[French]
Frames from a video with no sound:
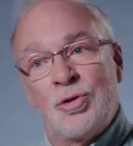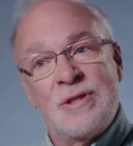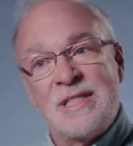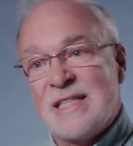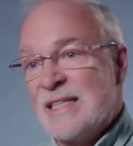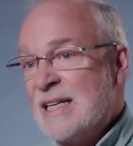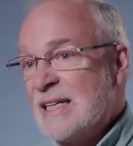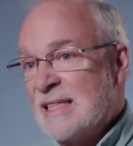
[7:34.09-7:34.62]
Tous
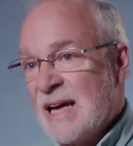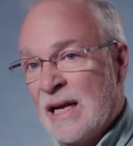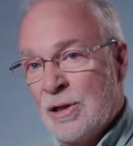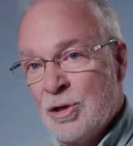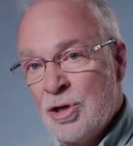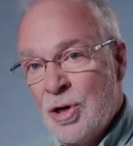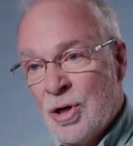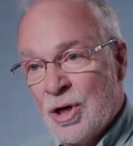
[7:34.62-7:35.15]
ces
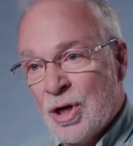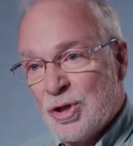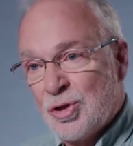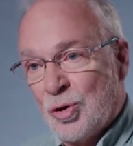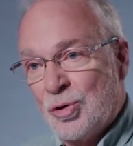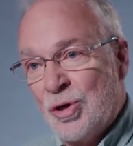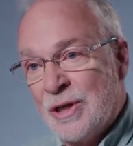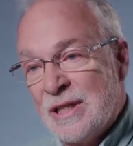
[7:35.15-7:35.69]
détails-là
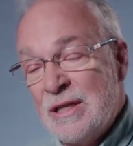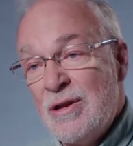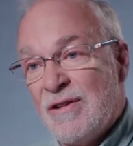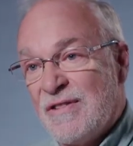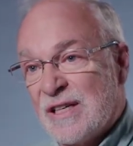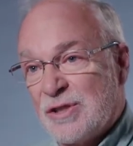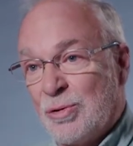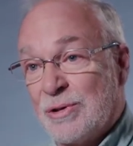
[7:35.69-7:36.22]
sont donnés de
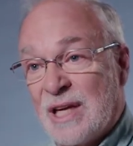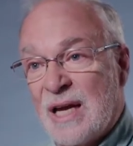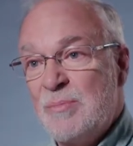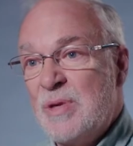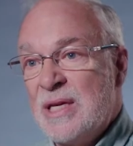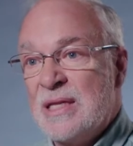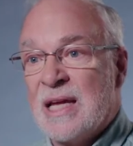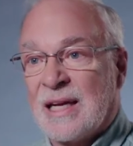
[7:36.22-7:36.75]
façon très
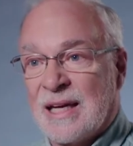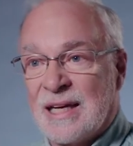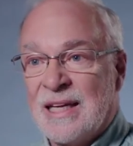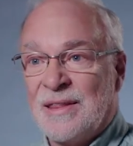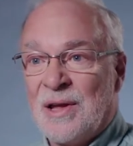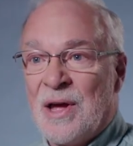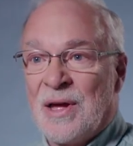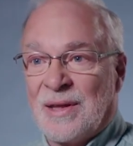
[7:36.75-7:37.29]
bien
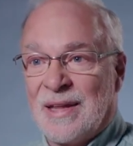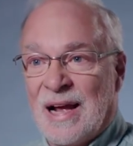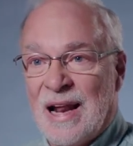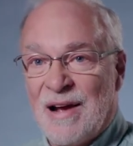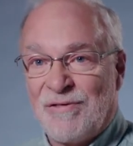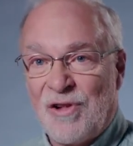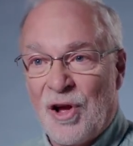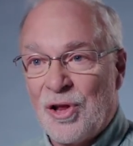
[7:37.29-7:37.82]
écrite dans
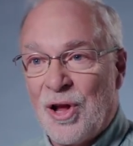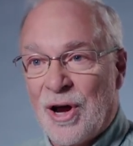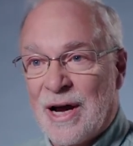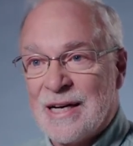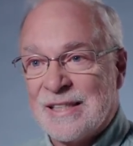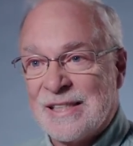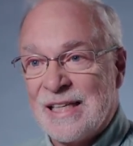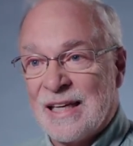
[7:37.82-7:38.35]
la flore
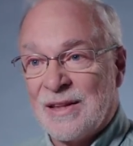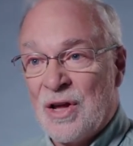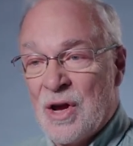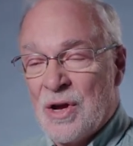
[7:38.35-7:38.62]
laurentienne.